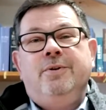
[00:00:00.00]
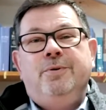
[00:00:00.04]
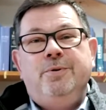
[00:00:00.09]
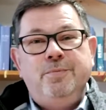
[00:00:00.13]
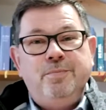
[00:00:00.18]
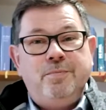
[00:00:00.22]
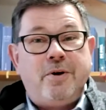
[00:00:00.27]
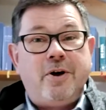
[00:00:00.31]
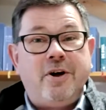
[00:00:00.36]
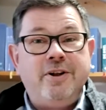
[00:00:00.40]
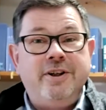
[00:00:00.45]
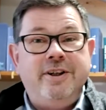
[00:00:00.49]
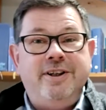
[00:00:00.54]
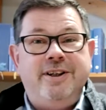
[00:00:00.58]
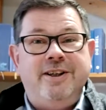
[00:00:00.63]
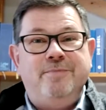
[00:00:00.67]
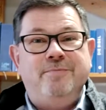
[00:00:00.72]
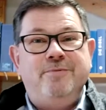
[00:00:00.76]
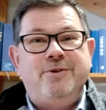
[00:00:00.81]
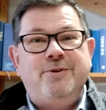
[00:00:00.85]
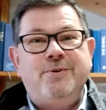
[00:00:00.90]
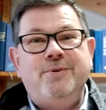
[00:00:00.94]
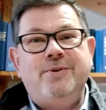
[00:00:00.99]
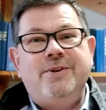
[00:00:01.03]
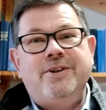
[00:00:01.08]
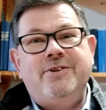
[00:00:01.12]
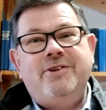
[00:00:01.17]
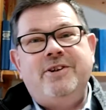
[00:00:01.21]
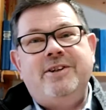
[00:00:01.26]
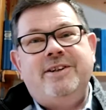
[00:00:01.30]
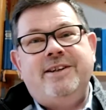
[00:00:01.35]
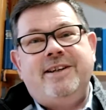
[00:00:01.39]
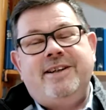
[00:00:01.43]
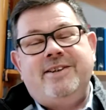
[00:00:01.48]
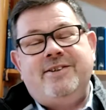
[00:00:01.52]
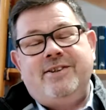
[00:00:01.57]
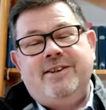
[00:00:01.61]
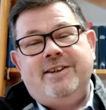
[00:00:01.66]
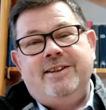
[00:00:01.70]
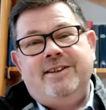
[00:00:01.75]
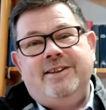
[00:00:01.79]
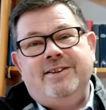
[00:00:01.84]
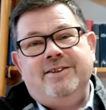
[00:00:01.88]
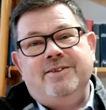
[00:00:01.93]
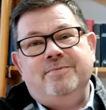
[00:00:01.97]
Guten Morgen, ihr Lieben, schön, dass ihr da
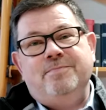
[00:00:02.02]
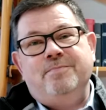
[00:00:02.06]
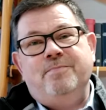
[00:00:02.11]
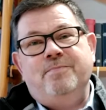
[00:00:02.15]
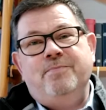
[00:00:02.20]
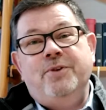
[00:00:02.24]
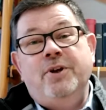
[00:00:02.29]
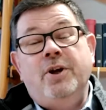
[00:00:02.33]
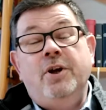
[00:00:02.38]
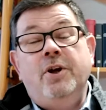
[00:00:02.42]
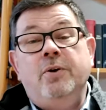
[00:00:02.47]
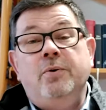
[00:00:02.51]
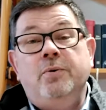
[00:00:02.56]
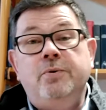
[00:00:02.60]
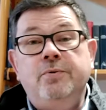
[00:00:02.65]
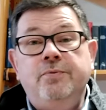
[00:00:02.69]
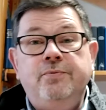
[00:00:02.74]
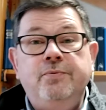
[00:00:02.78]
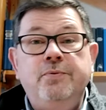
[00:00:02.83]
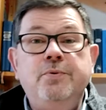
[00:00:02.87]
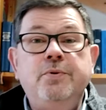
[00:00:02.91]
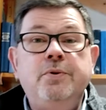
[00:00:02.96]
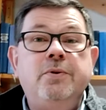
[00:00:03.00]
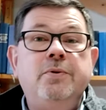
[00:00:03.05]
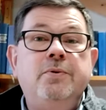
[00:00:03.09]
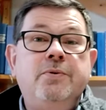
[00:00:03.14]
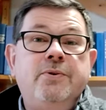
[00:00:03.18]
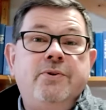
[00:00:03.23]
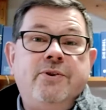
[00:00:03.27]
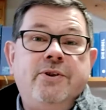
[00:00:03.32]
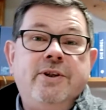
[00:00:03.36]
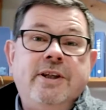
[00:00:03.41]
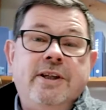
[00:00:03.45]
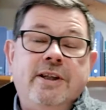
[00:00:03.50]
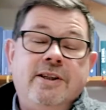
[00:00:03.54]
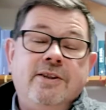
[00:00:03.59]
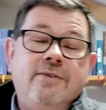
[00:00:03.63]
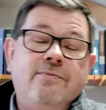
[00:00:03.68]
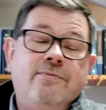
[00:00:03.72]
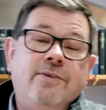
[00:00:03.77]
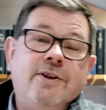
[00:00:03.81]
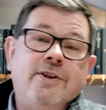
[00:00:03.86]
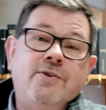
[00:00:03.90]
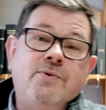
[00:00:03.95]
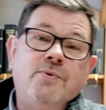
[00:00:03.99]
seid. Und führe uns nicht in
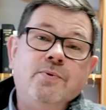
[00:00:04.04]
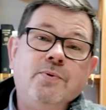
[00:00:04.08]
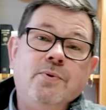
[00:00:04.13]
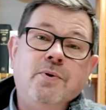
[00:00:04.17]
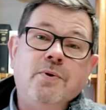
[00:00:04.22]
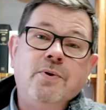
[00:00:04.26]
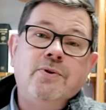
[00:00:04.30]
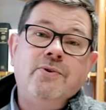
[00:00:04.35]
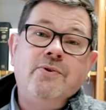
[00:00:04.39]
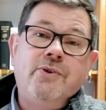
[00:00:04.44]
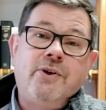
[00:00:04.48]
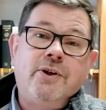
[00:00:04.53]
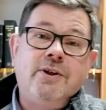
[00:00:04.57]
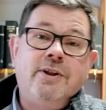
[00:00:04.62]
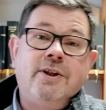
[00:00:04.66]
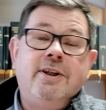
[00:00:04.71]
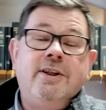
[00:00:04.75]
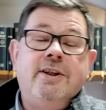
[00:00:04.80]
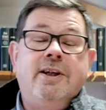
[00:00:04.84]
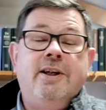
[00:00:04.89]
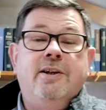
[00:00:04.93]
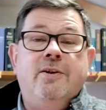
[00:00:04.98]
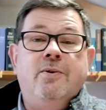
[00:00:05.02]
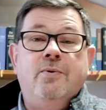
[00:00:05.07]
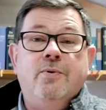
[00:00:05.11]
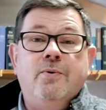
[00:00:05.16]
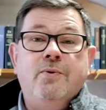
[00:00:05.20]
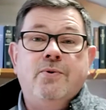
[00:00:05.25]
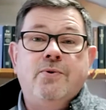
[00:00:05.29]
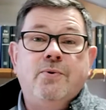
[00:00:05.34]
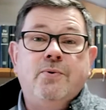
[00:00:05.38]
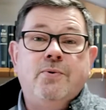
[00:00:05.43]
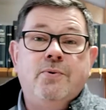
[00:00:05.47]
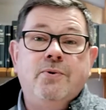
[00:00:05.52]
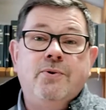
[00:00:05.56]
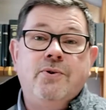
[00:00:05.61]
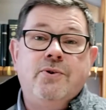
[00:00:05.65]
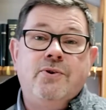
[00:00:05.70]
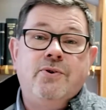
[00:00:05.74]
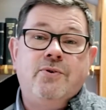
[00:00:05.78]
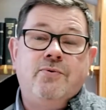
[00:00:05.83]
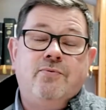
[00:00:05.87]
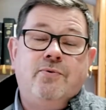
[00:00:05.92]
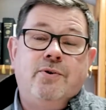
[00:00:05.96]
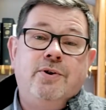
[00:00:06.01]
Versuchung, sondern erlöse
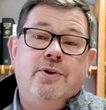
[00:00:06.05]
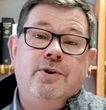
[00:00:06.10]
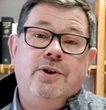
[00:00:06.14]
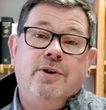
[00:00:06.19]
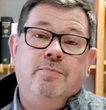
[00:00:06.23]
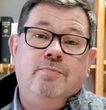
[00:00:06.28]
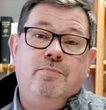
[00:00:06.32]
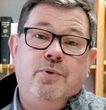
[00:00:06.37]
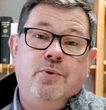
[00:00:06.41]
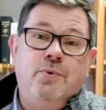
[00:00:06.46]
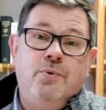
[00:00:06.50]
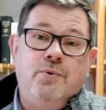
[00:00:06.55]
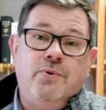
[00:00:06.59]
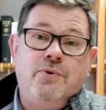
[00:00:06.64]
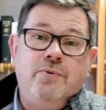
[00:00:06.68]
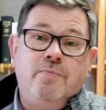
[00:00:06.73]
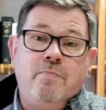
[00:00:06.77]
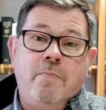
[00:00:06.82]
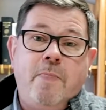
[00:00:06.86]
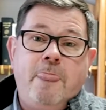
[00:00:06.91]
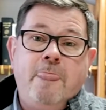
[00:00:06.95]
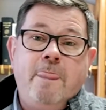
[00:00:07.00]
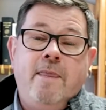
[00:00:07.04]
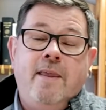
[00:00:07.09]
uns von dem Bösen.